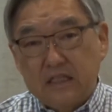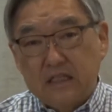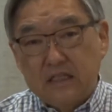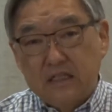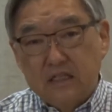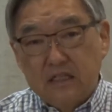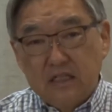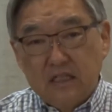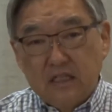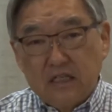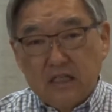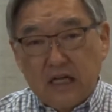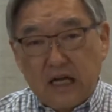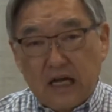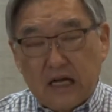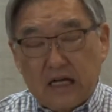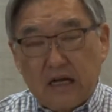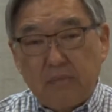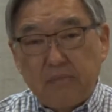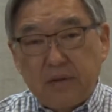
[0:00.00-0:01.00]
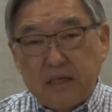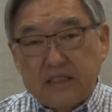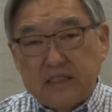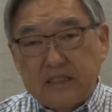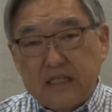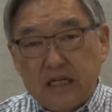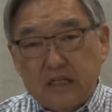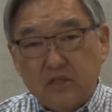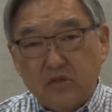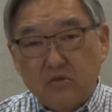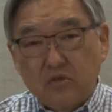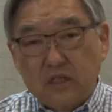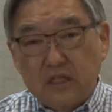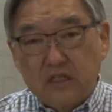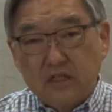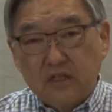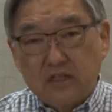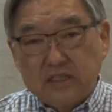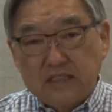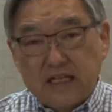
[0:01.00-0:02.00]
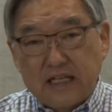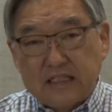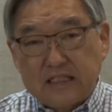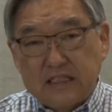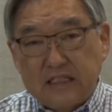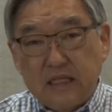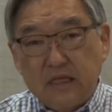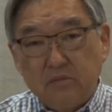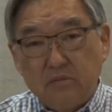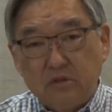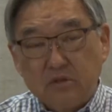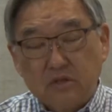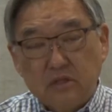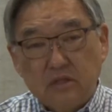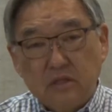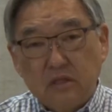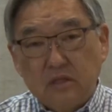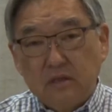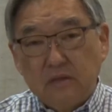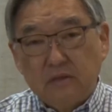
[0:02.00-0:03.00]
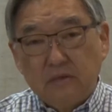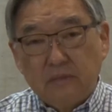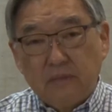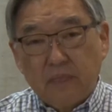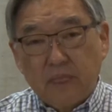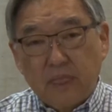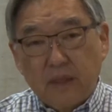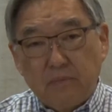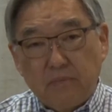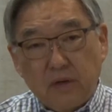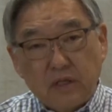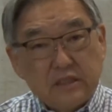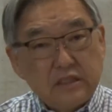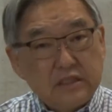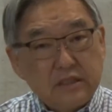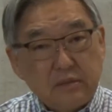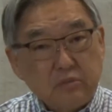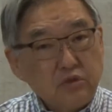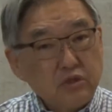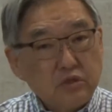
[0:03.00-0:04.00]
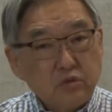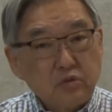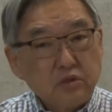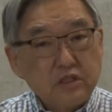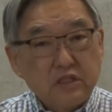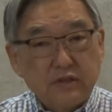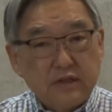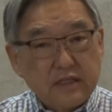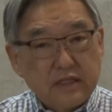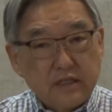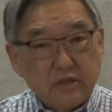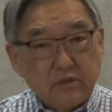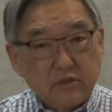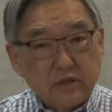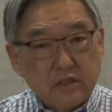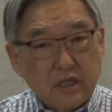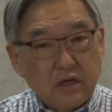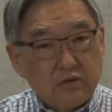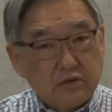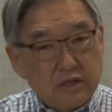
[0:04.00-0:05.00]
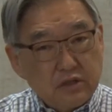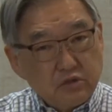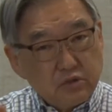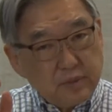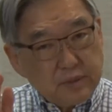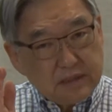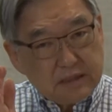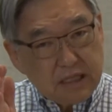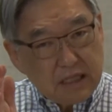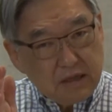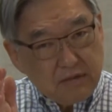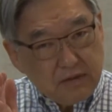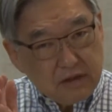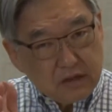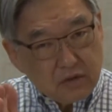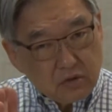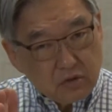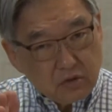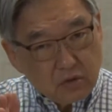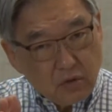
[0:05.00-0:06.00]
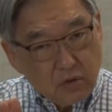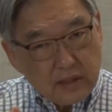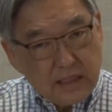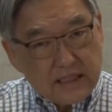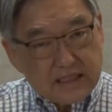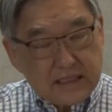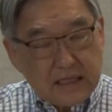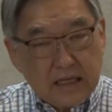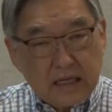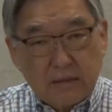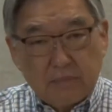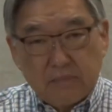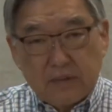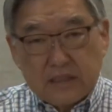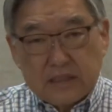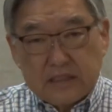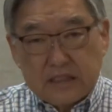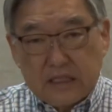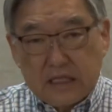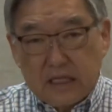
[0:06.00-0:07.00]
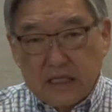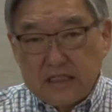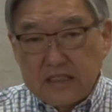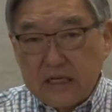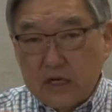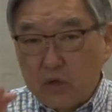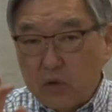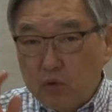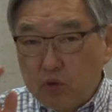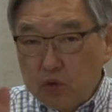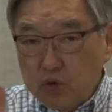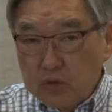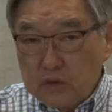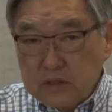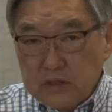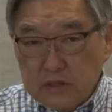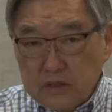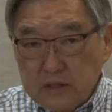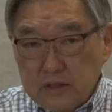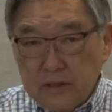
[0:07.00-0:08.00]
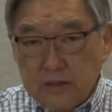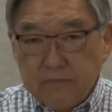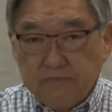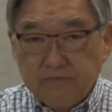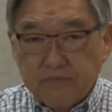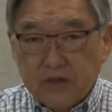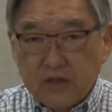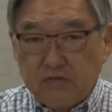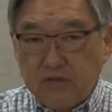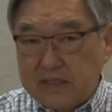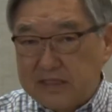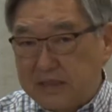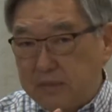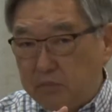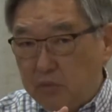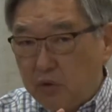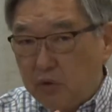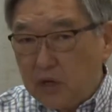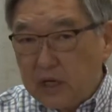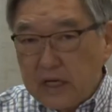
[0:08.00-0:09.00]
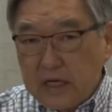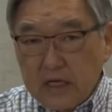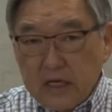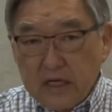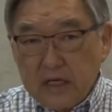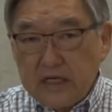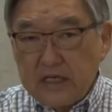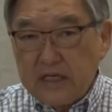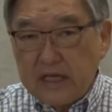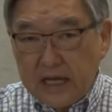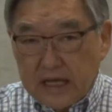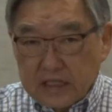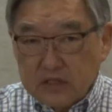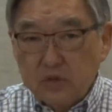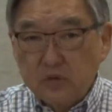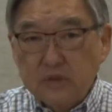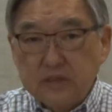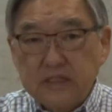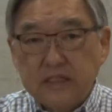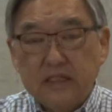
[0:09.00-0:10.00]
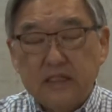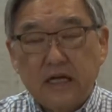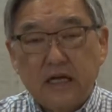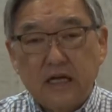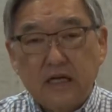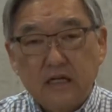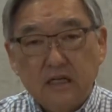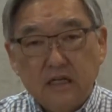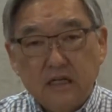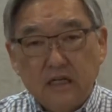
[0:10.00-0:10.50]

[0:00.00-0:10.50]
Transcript: en las cosas de Dios nuestra capacidad natural o innata, la capacidad con que nosotros nacemos, pueda ser muy útil a Dios. No,